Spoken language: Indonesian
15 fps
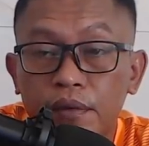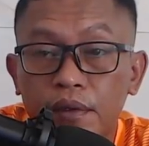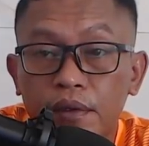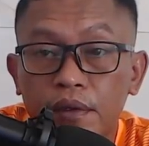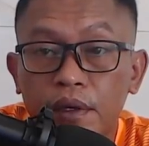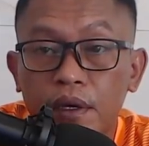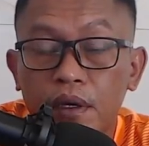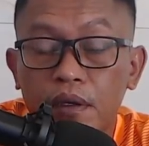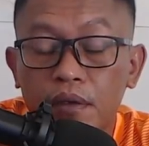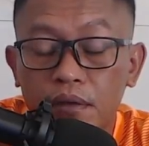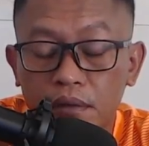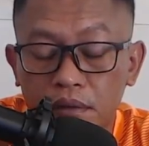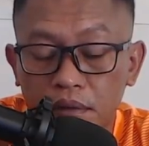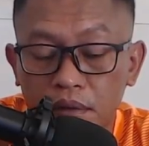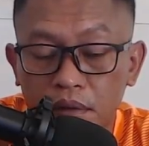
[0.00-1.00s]
ya
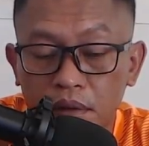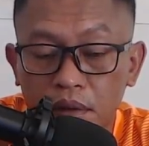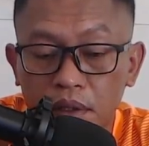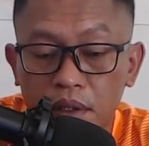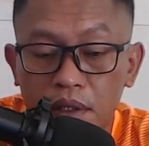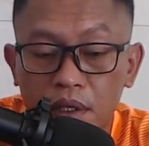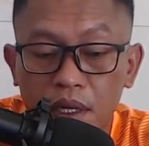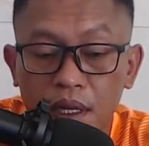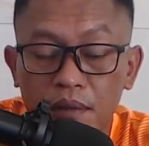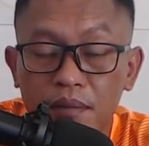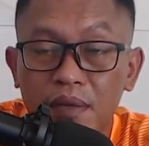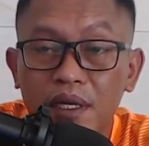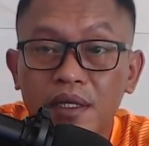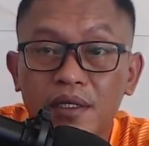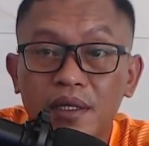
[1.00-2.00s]
nah
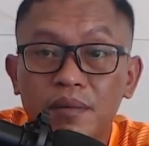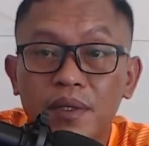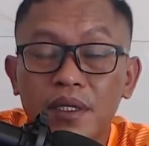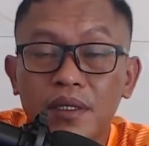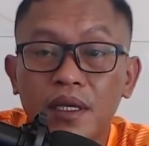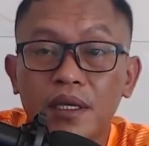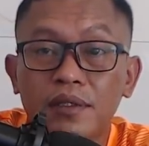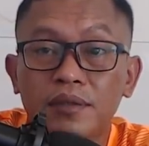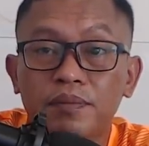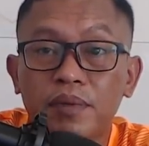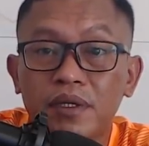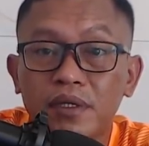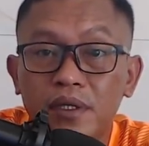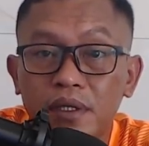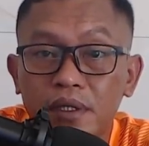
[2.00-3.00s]
berita-berita yang
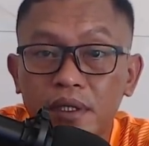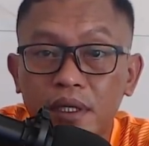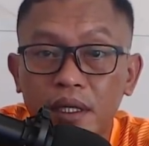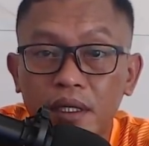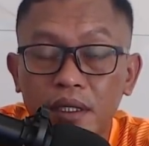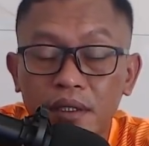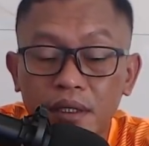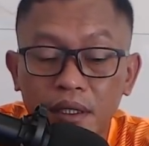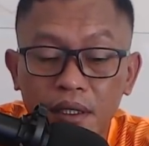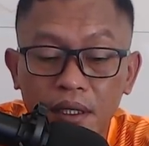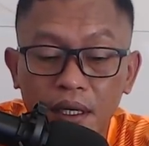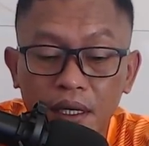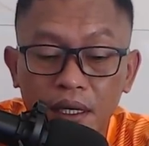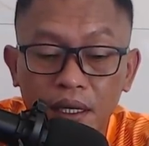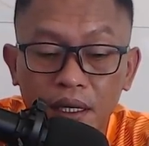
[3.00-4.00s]
seperti inilah yang
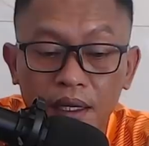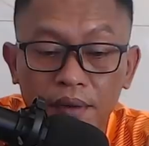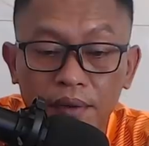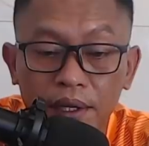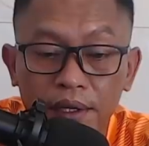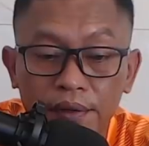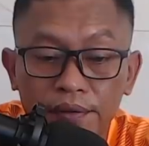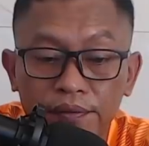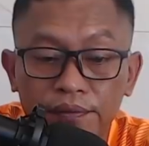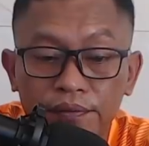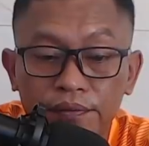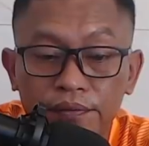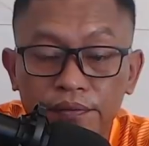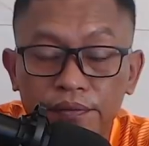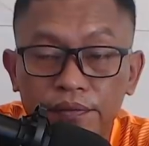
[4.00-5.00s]
terkadang kawan
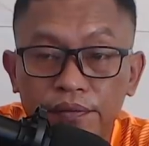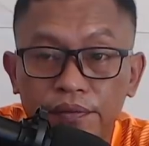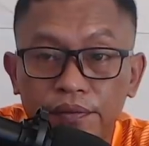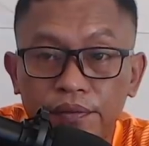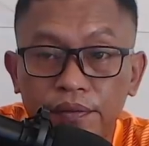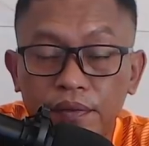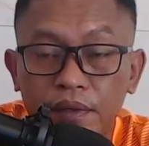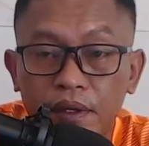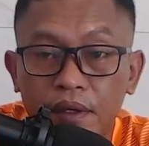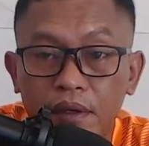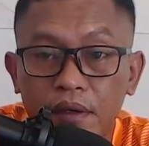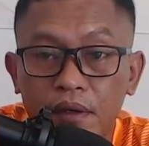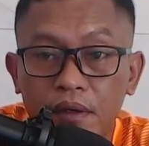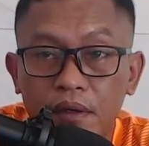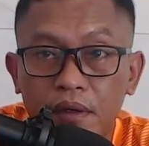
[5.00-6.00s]

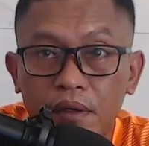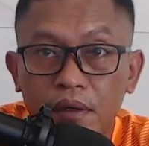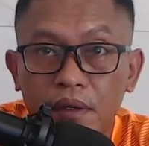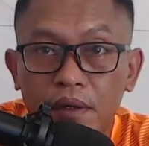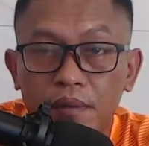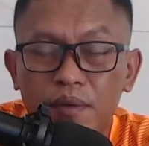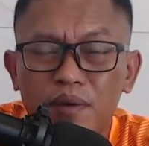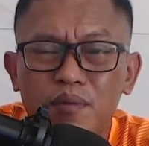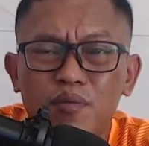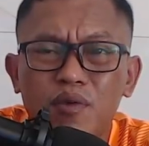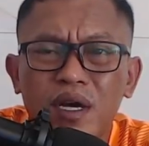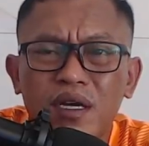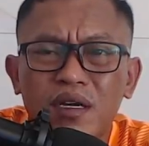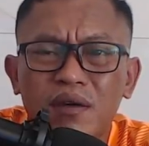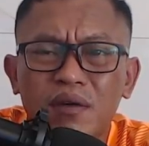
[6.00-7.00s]
uh,
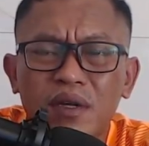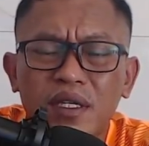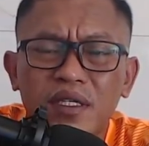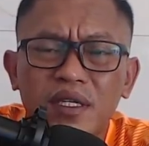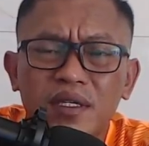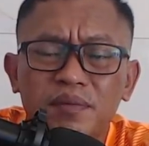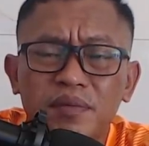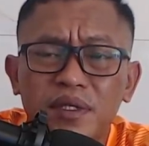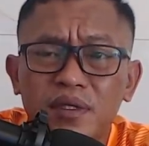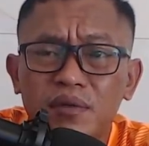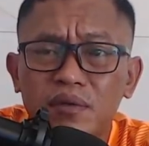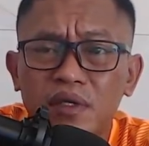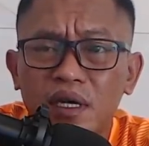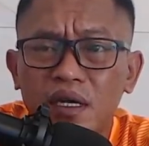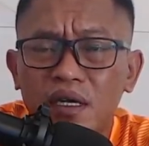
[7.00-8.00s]
membuat orang jadi
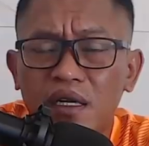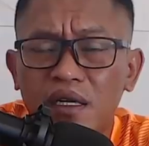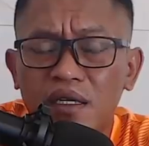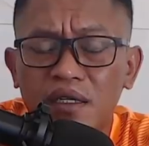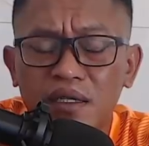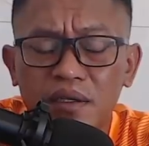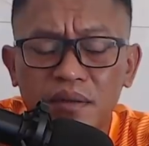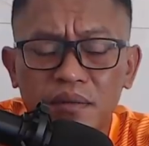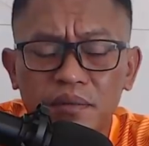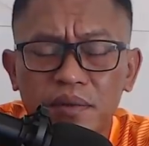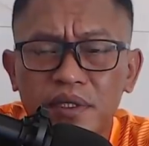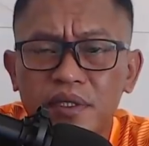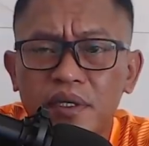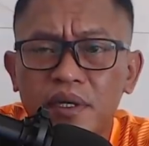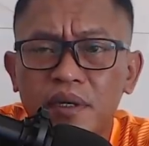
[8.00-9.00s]
bingung dan ini
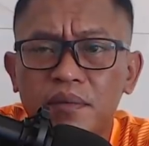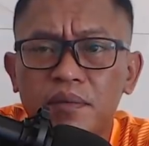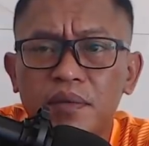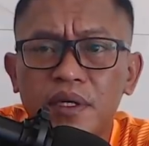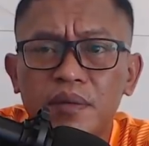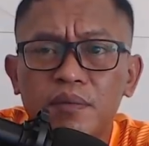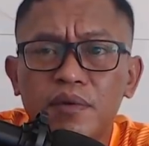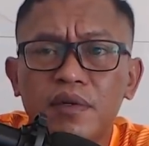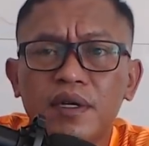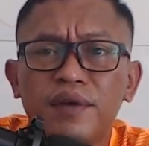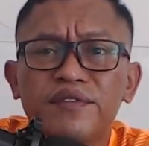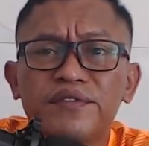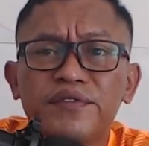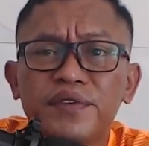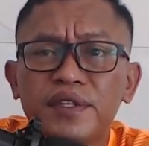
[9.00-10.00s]
bisa
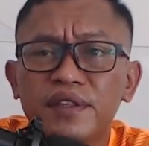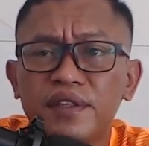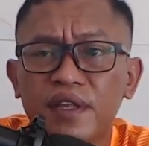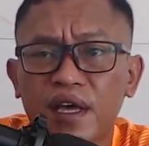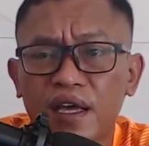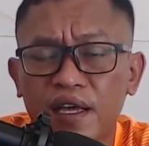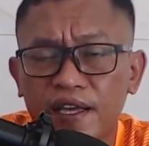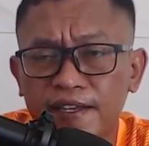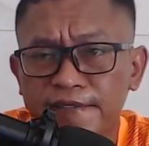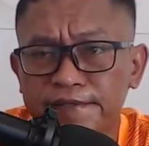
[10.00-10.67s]
menimbulkan fitnah